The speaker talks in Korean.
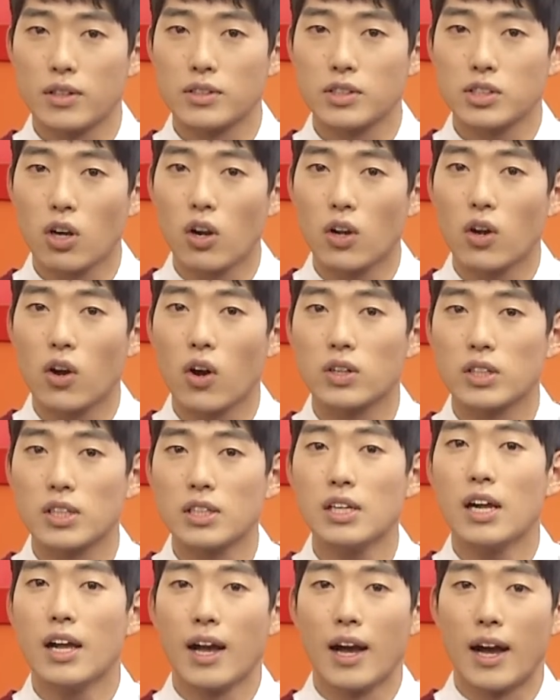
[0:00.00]

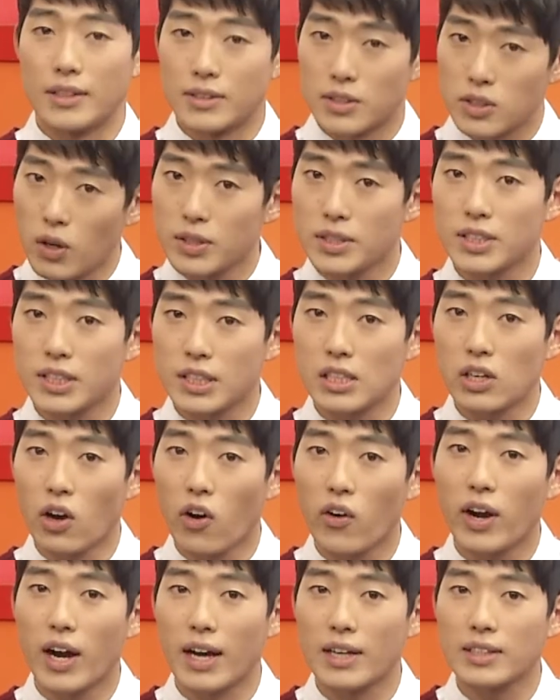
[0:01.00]
철거를 아, 설치를
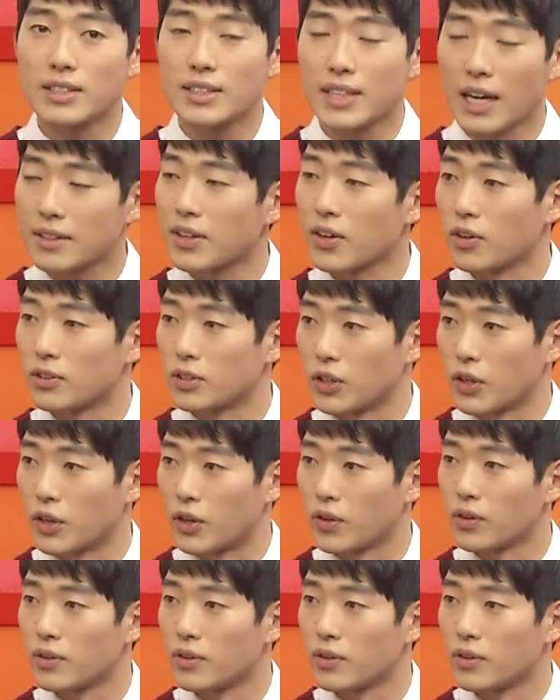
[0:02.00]
허가한 상태거든요.